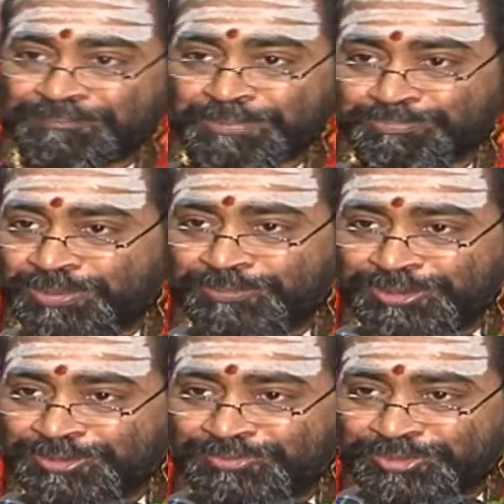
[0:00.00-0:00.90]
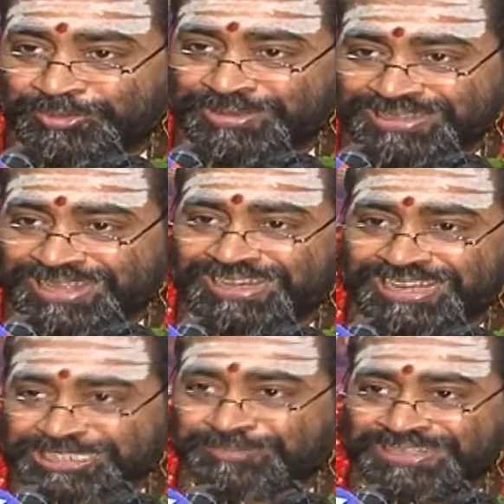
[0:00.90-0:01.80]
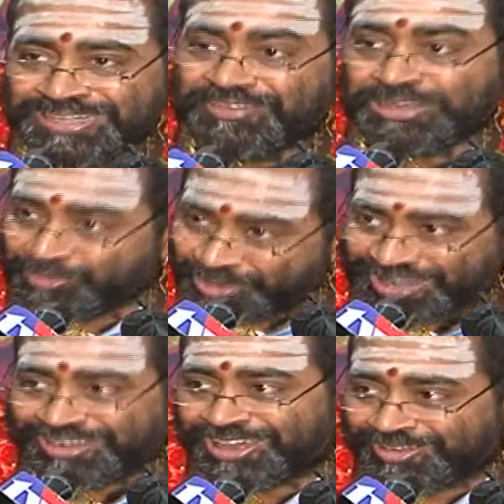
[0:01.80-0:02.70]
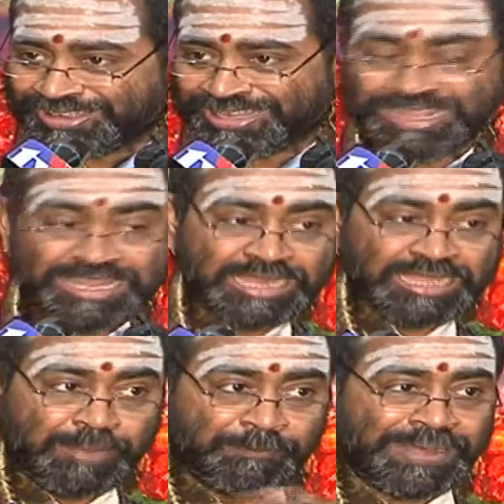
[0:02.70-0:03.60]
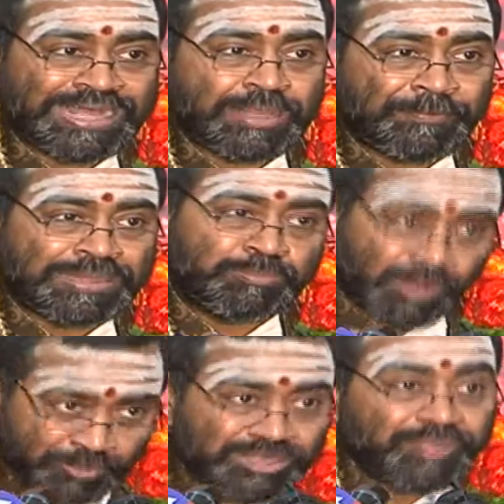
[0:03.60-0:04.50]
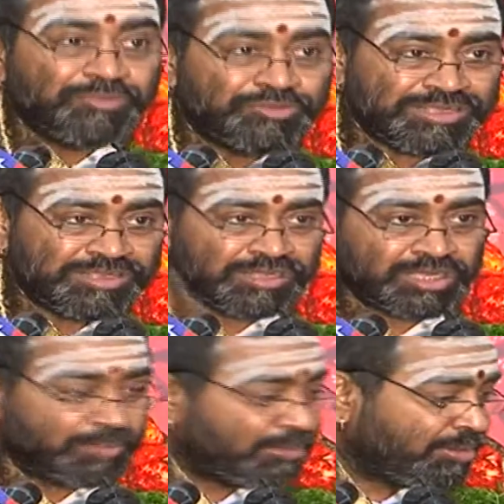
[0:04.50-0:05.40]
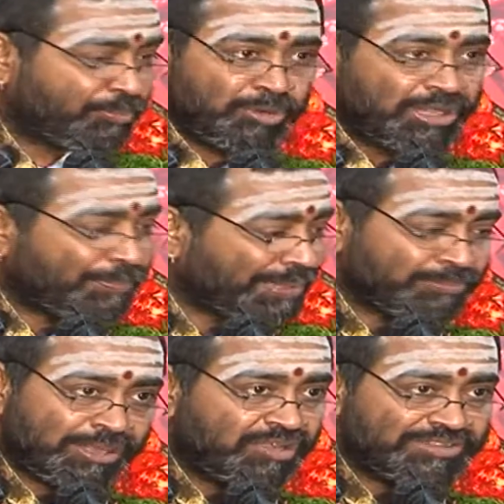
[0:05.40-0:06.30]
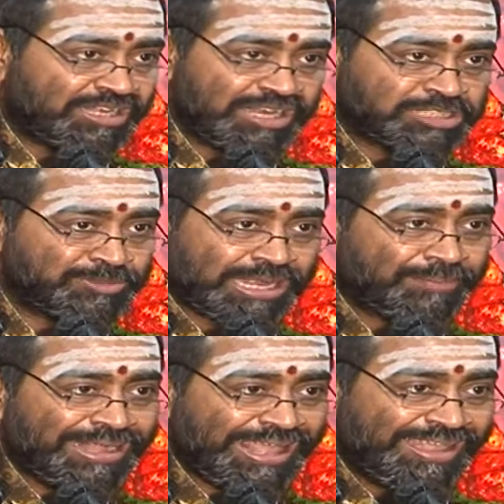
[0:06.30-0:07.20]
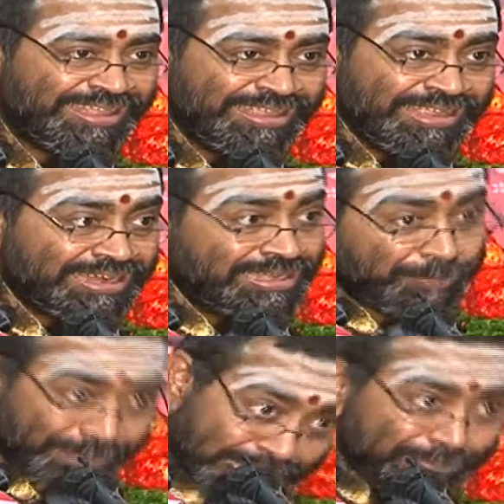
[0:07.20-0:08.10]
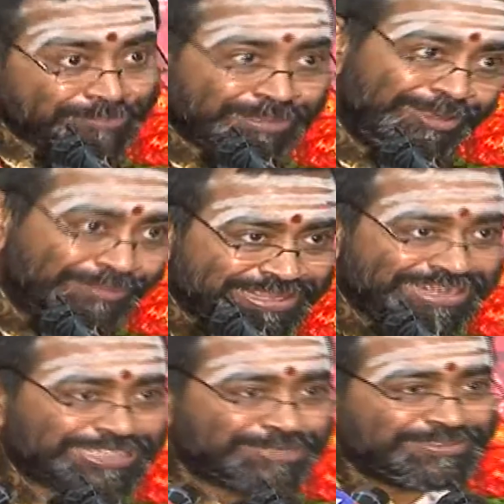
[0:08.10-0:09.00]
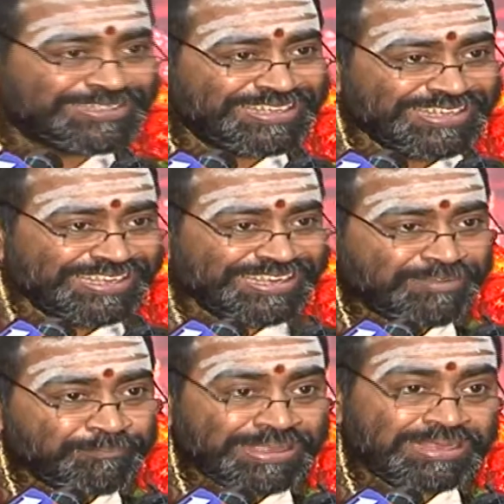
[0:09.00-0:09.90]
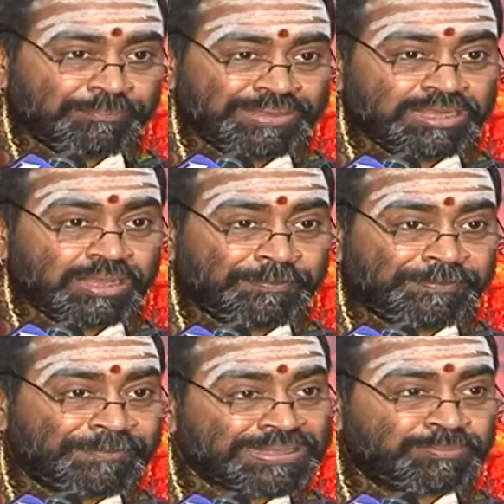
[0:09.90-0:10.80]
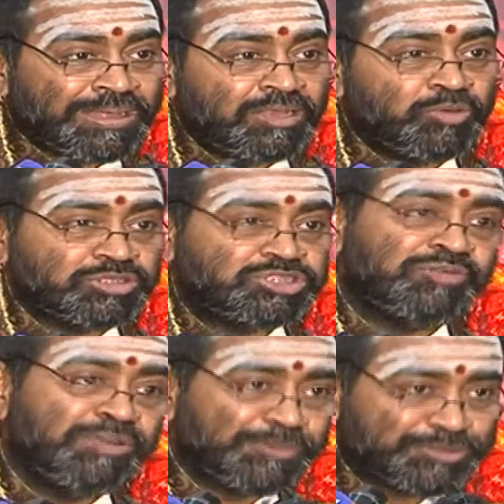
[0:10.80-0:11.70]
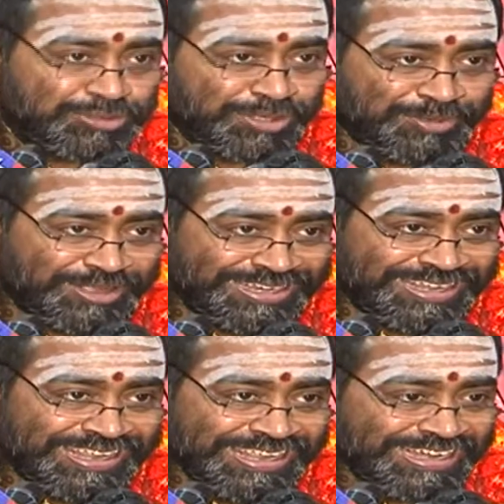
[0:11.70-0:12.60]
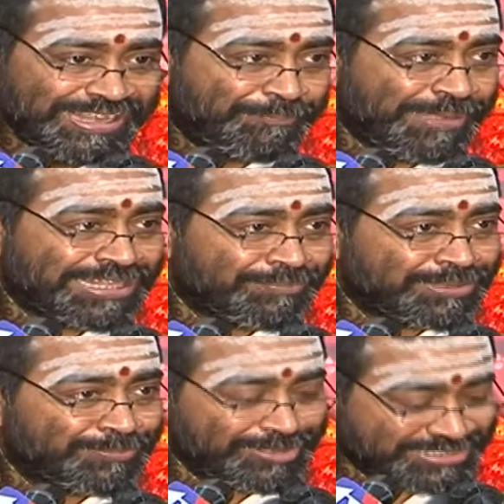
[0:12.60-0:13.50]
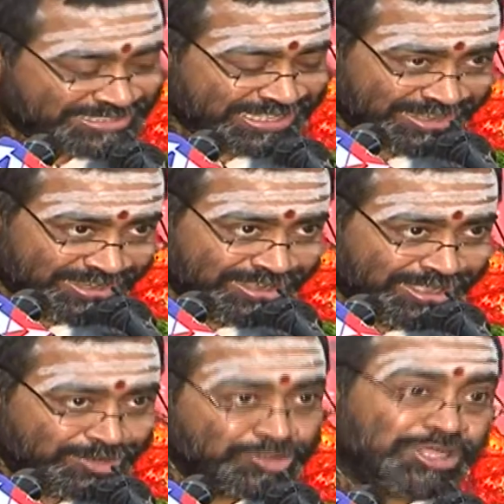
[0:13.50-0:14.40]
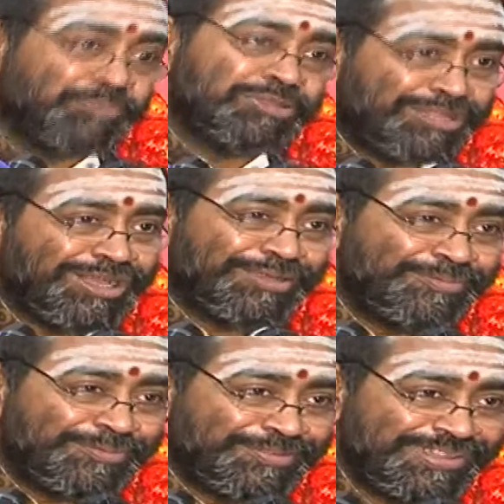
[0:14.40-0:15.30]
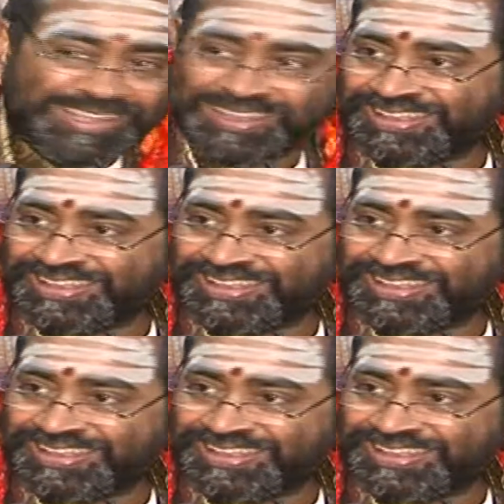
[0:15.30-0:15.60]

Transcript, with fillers: పద్మములు ఎందు ఉన్న తల్లి లక్ష్మీదేవిని ఎందుకన్నారు అంటే నీ పాద పద్మములు ఎందుంది ఎందుకంటే మేము ఎప్పుడు ఏ పద్మాల్లో వెతికిన లక్ష్మి కనబడలేదు నీ పాద పద్మాల్లో మాత్రం లక్ష్మి ఉంది పైగా మిగిలిన పద్మాల్లో వచ్చి వెళ్ళిపోతుందేమో కానీ నీ పాద పద్మంలో స్థిరంగాను సమృద్ధిగాను ఉంటుంది